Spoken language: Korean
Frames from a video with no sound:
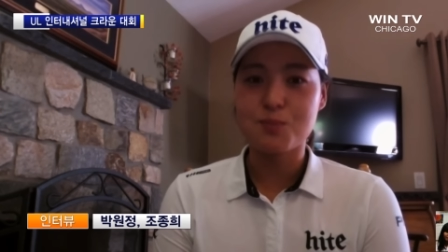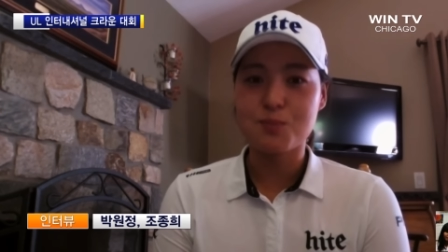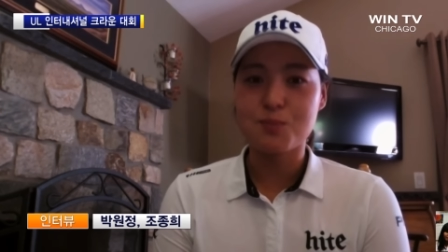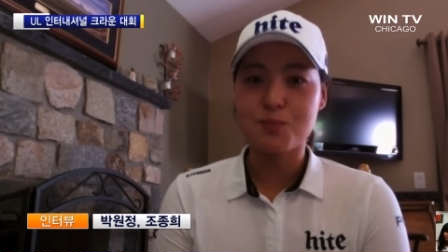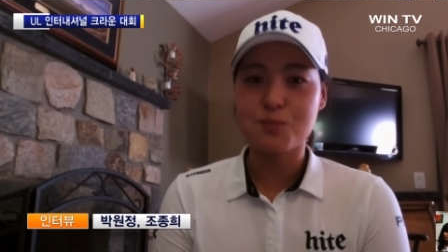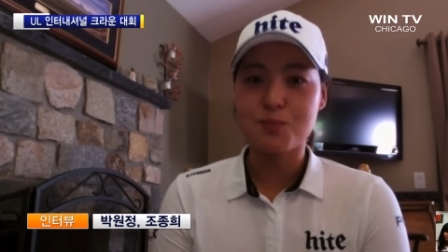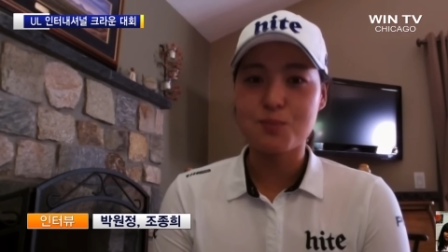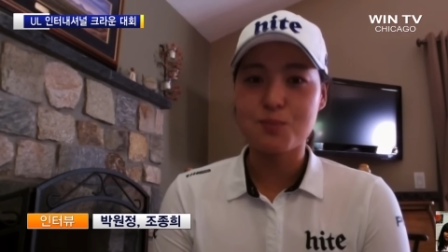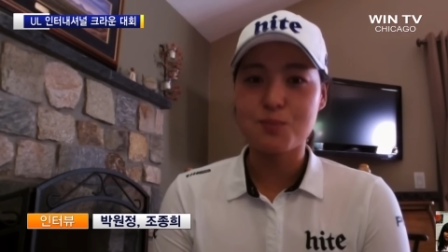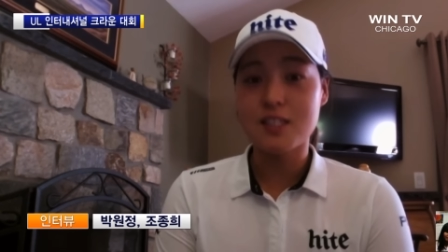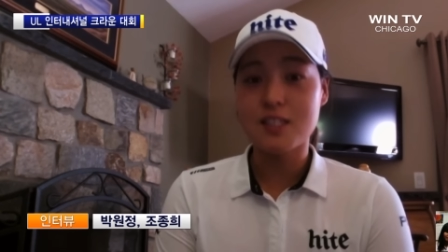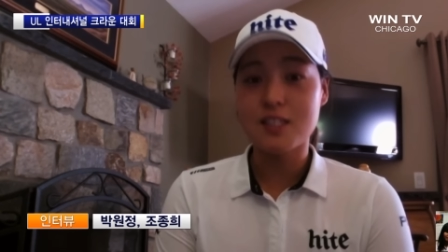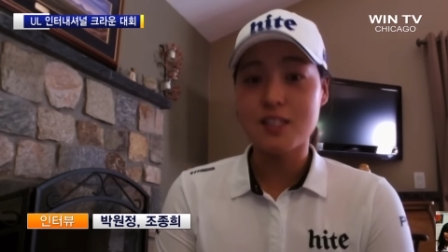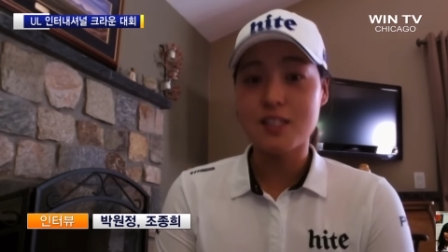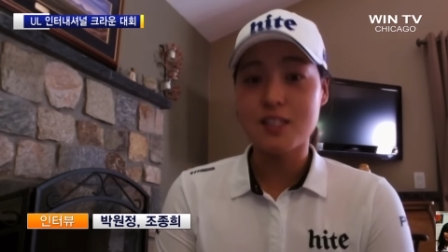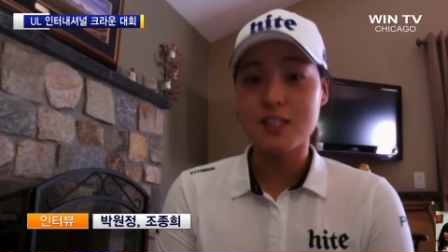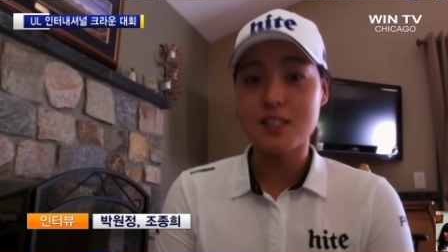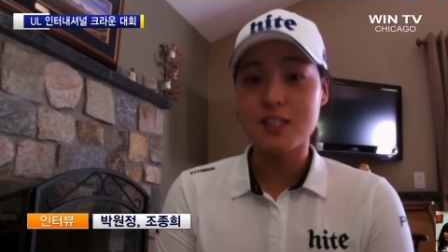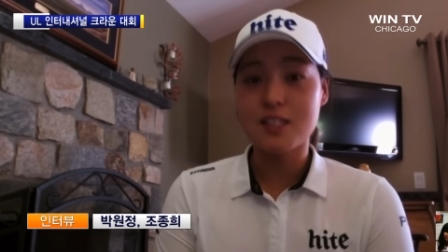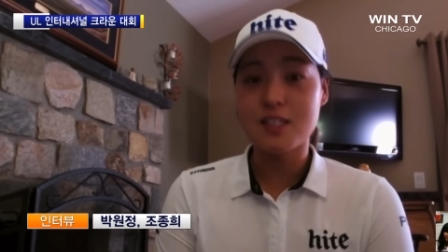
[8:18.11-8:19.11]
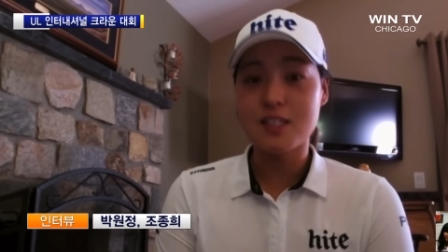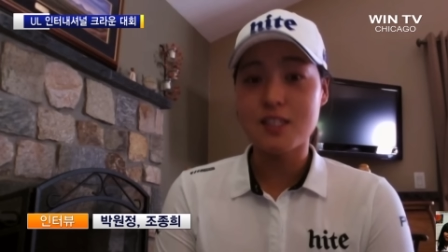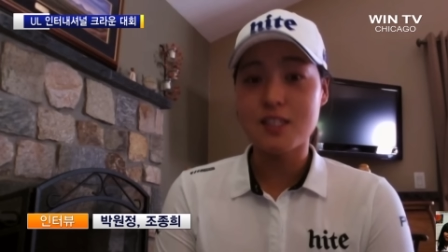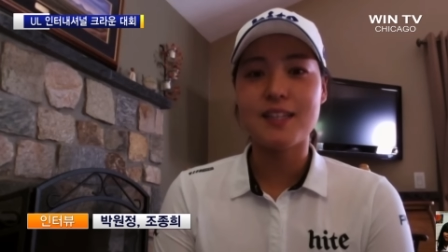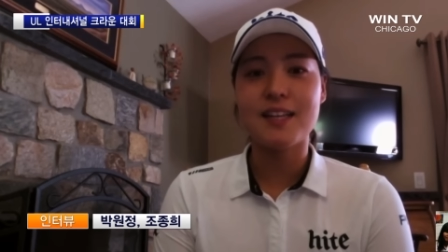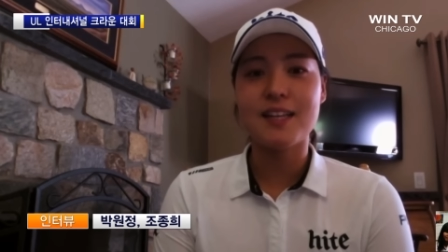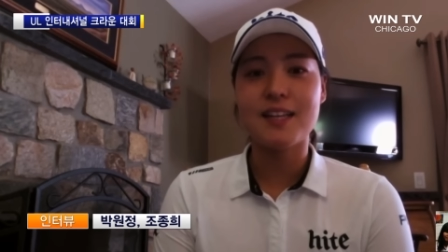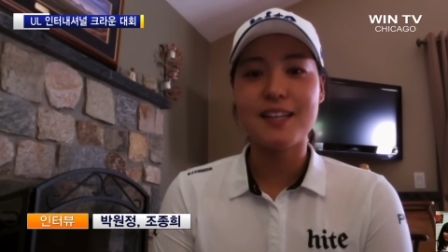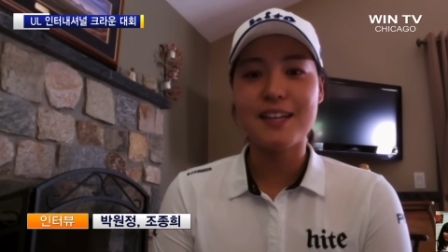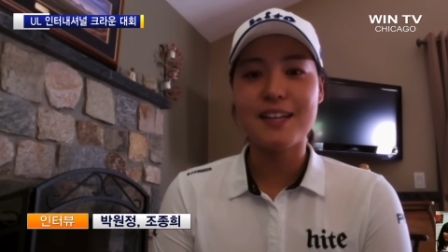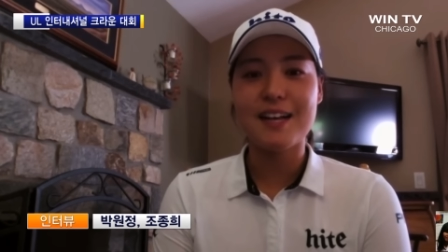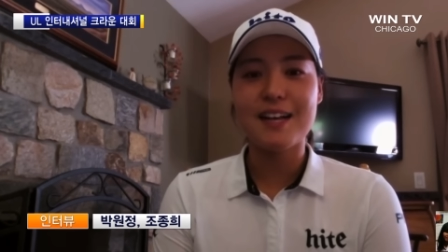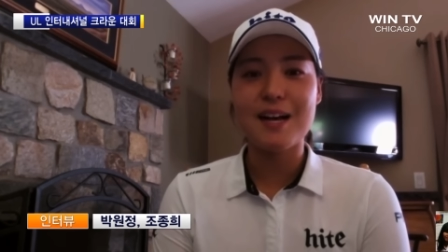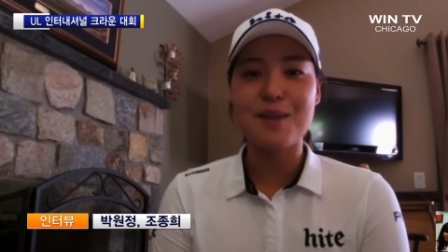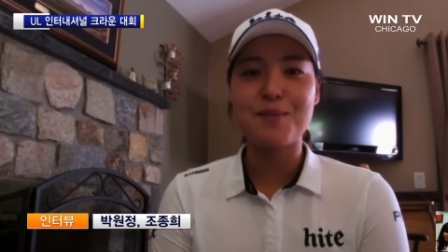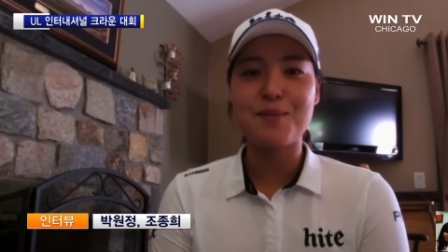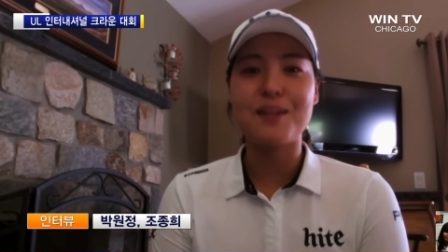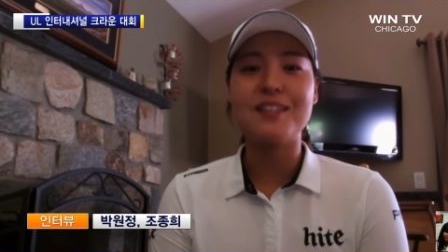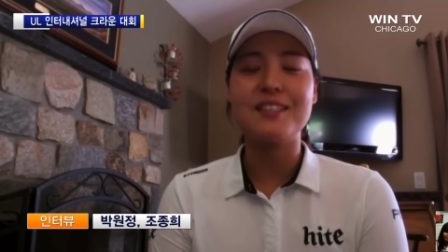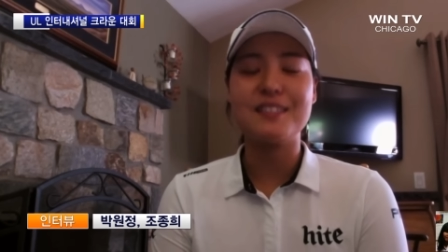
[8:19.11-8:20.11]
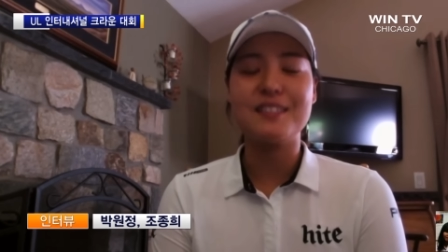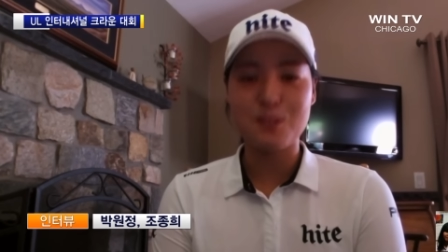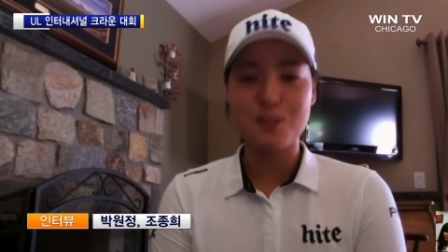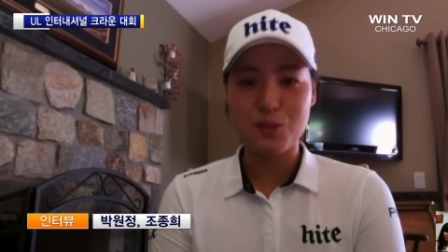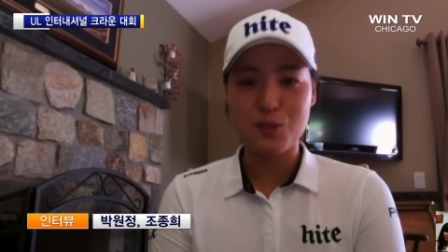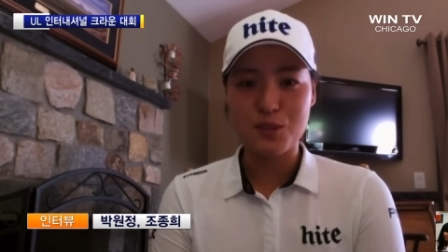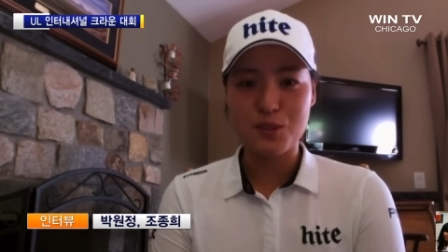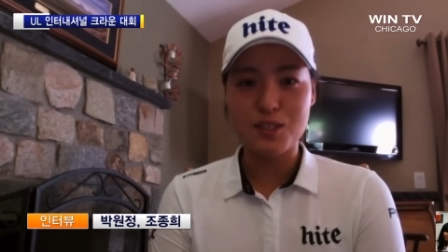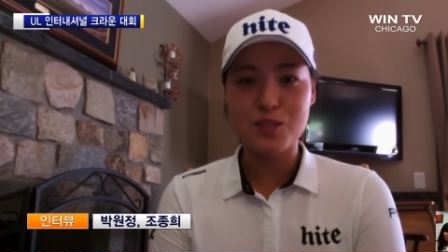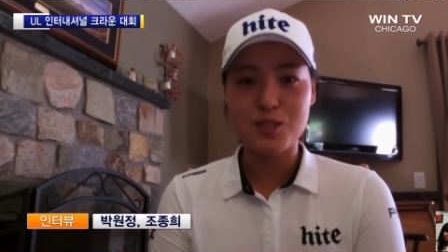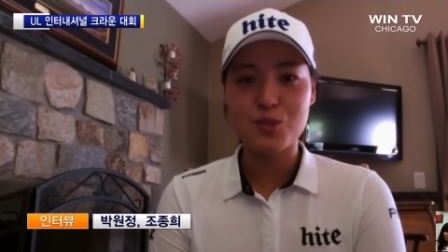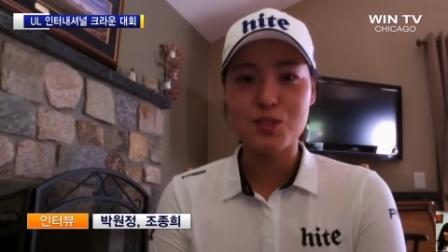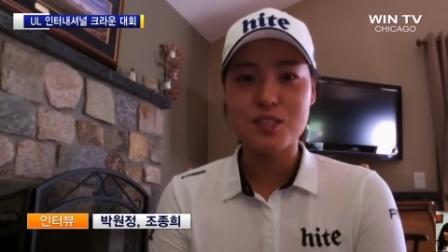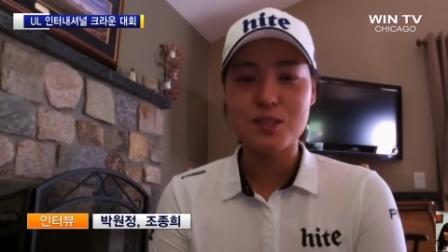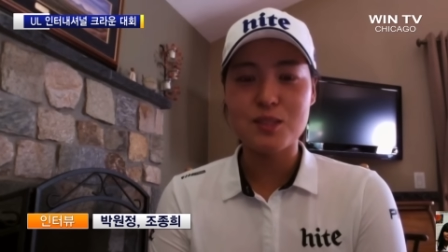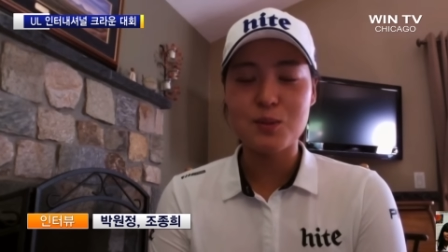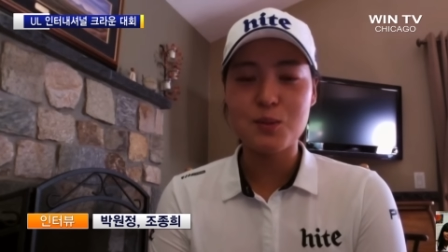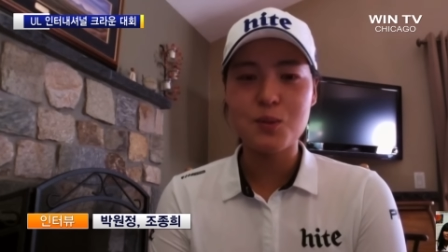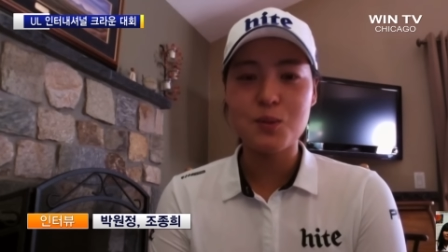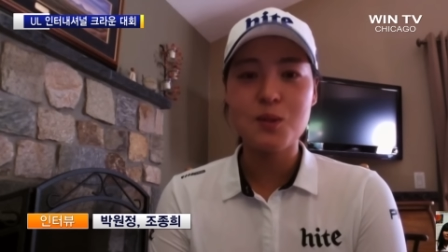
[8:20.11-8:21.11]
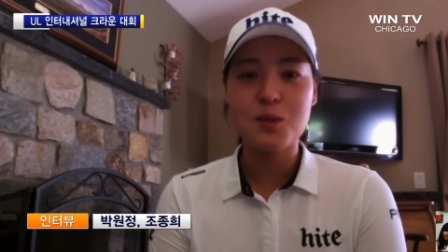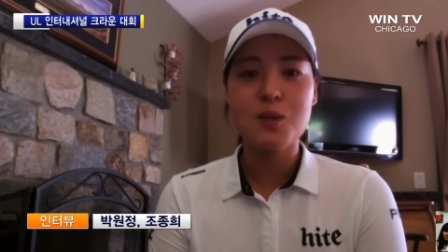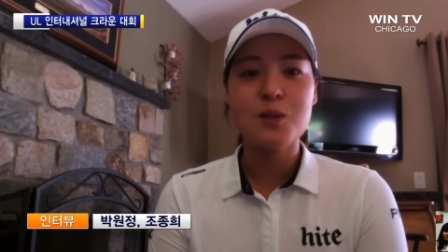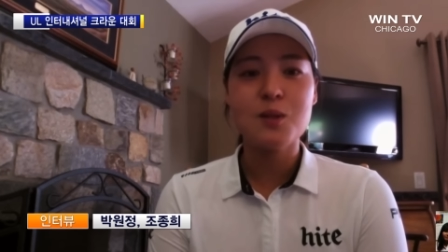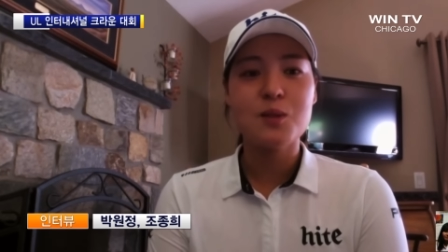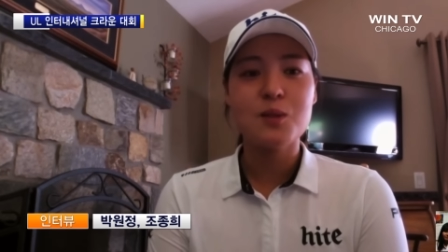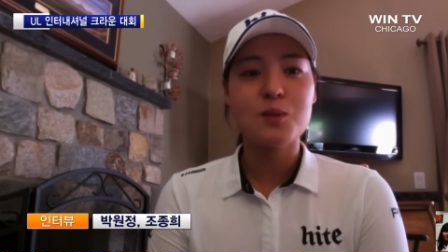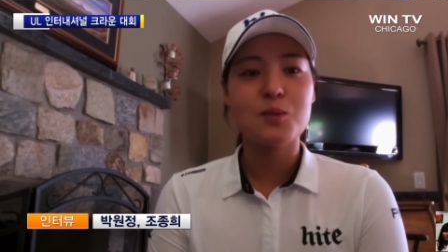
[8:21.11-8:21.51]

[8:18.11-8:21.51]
최선을 다해서 준비할 테니까 많이 응원해주시고